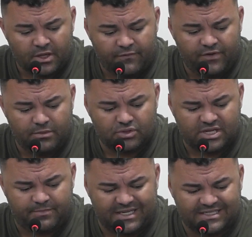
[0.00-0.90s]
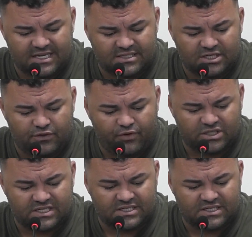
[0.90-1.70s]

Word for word: vimos a presença de Vossa